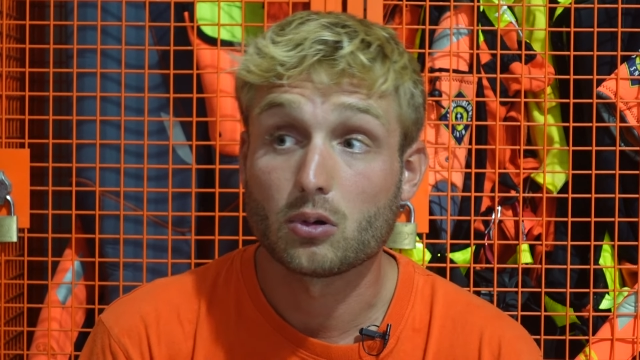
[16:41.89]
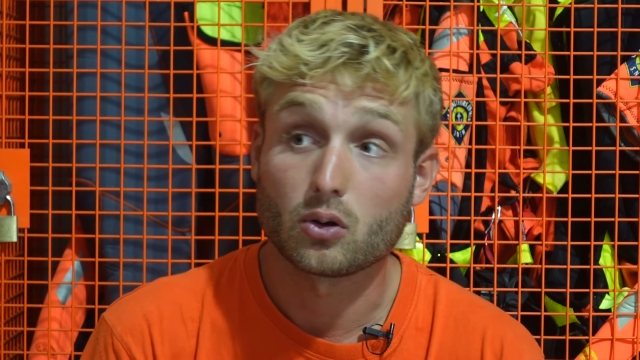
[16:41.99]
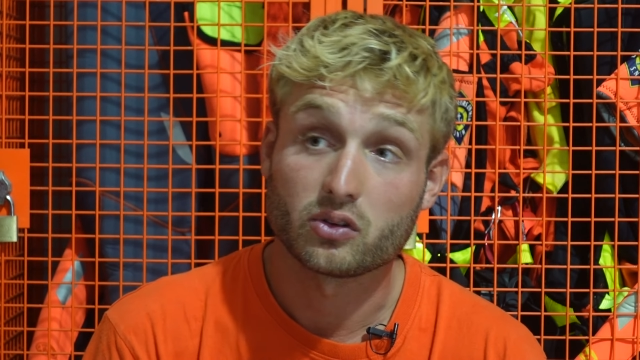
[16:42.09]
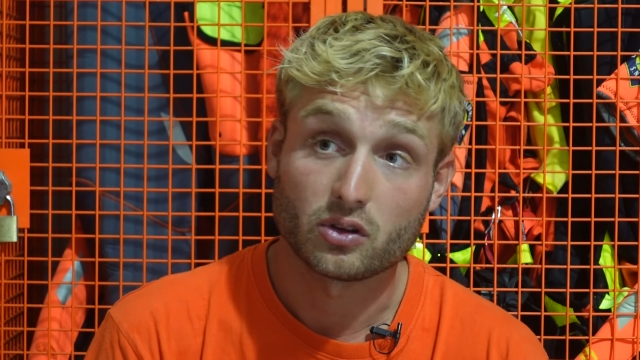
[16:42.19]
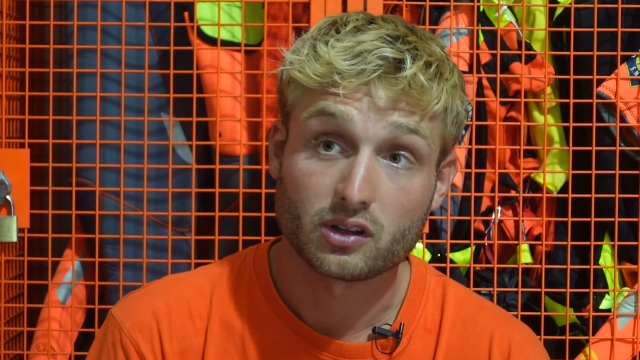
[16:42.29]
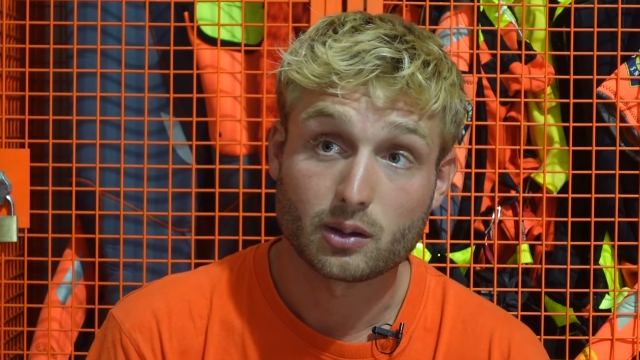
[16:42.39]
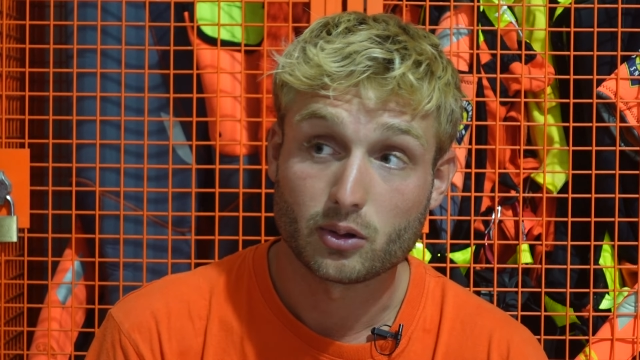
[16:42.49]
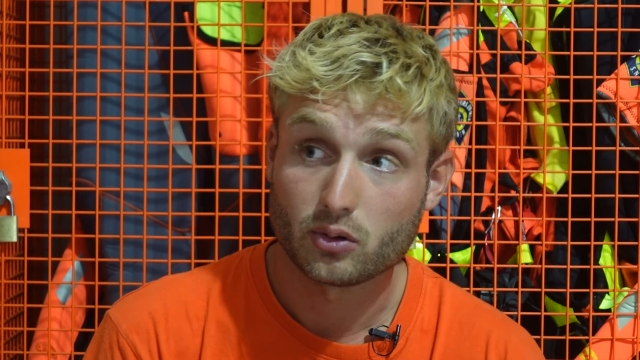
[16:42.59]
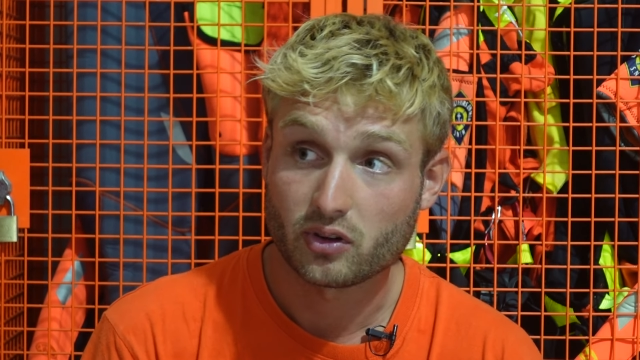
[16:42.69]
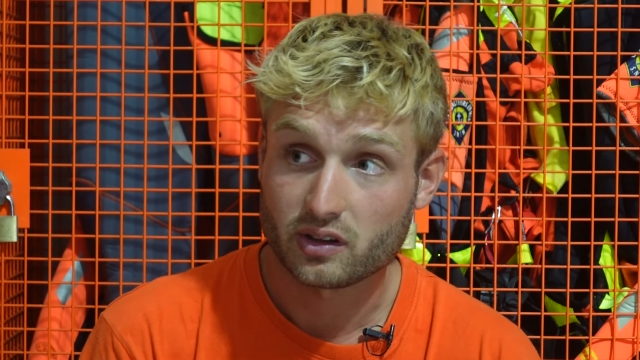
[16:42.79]
ou à côté d'un
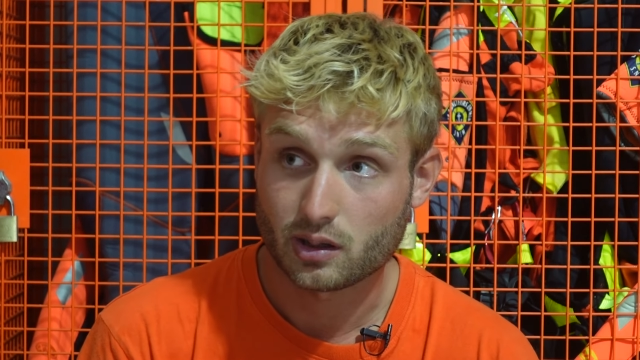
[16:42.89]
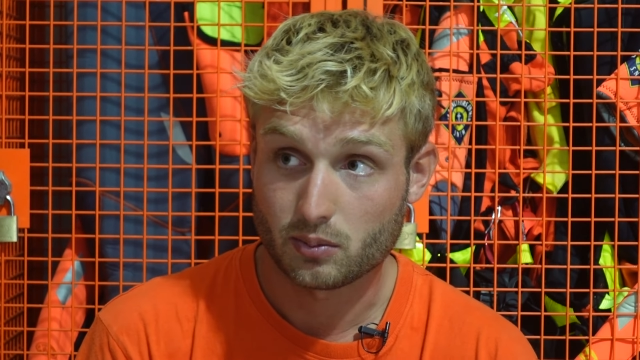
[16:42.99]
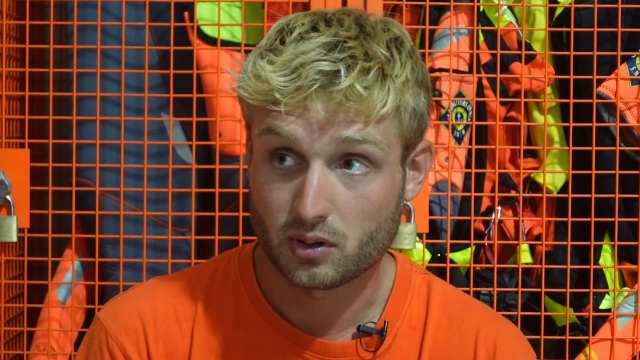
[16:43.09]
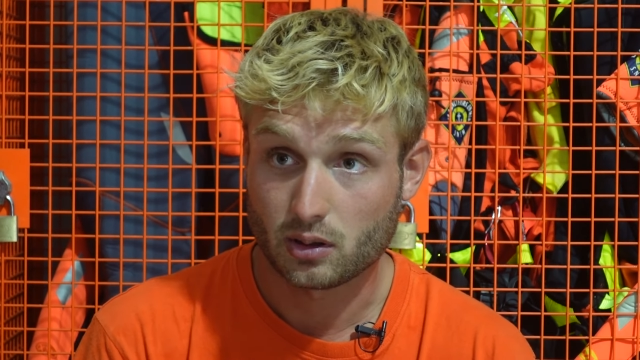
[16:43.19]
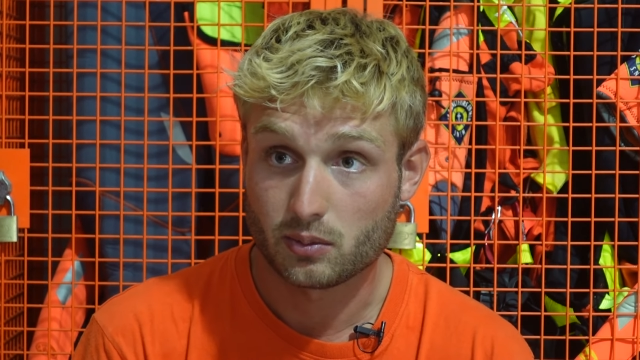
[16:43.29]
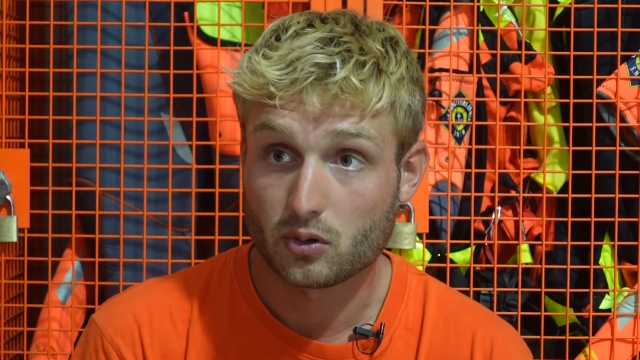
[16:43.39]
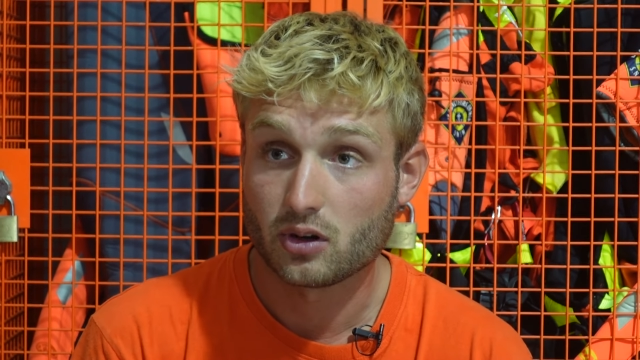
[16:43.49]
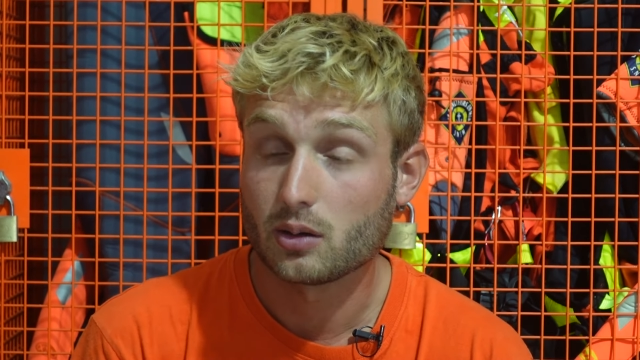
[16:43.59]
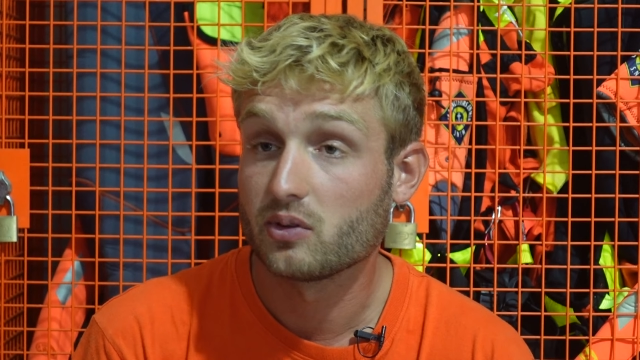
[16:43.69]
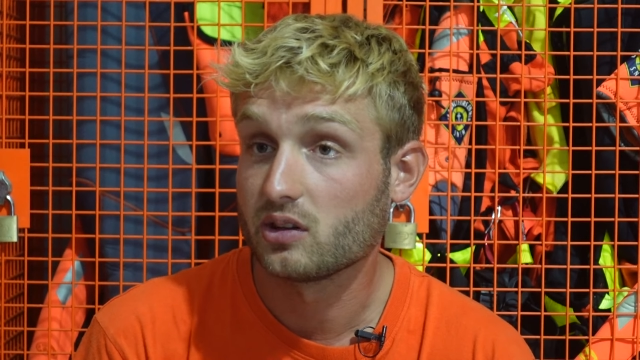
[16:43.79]
travail de vrai, qui a mes,
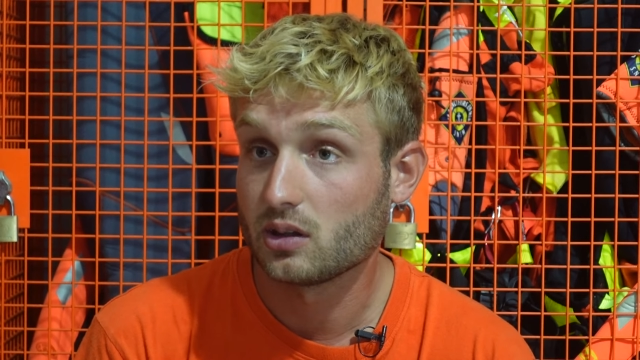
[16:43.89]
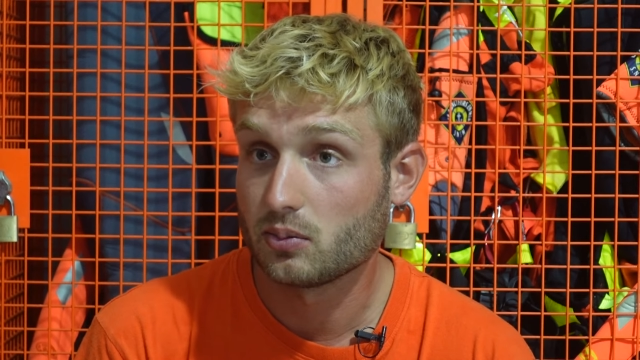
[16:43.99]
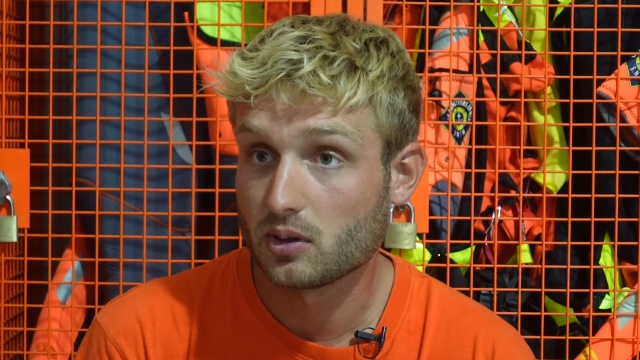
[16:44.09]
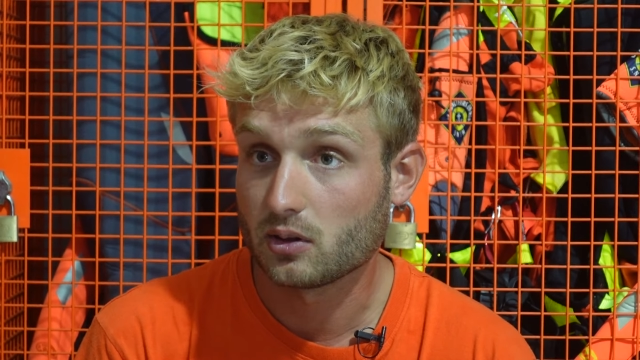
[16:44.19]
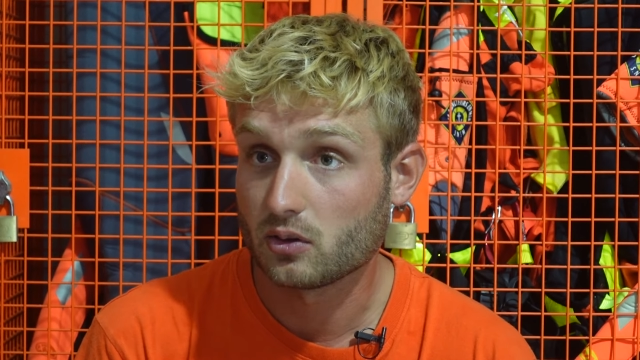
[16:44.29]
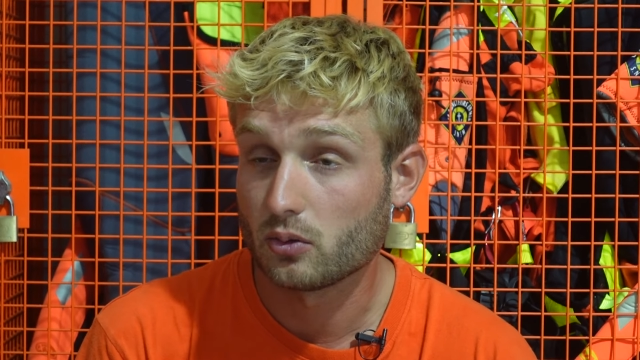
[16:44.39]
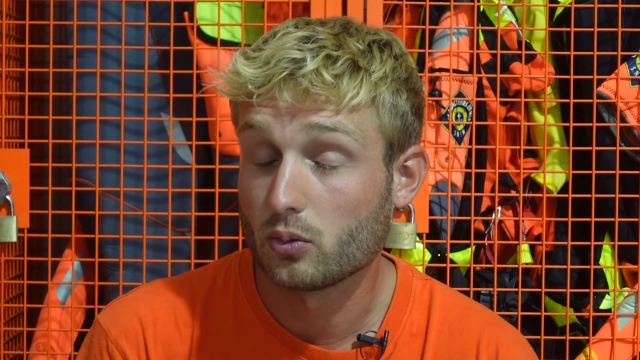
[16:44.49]
collègues, mes équipiers,